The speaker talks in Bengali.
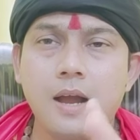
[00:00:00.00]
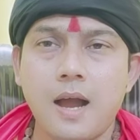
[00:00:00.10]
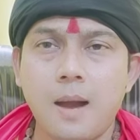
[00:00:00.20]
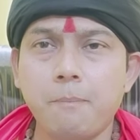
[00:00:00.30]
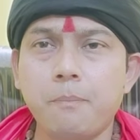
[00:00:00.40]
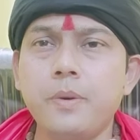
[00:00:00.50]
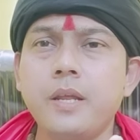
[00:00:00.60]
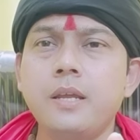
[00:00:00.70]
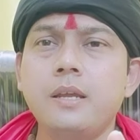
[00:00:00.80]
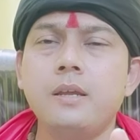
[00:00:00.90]

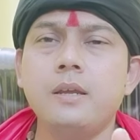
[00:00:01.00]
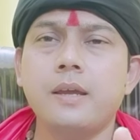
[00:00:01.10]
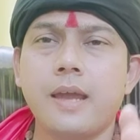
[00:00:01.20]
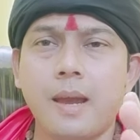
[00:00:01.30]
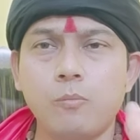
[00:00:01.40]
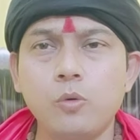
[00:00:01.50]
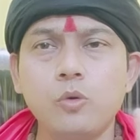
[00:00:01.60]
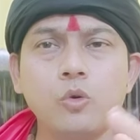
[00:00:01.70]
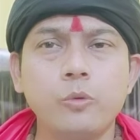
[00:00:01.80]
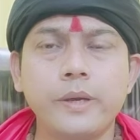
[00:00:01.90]
আপনি এমন
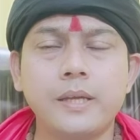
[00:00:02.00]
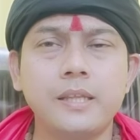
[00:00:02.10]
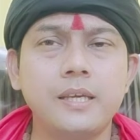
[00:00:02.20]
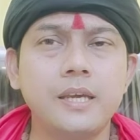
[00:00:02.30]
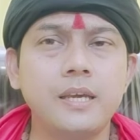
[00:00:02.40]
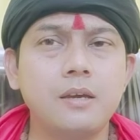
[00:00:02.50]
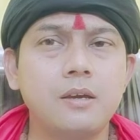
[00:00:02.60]
কোনো ব্যক্তিকে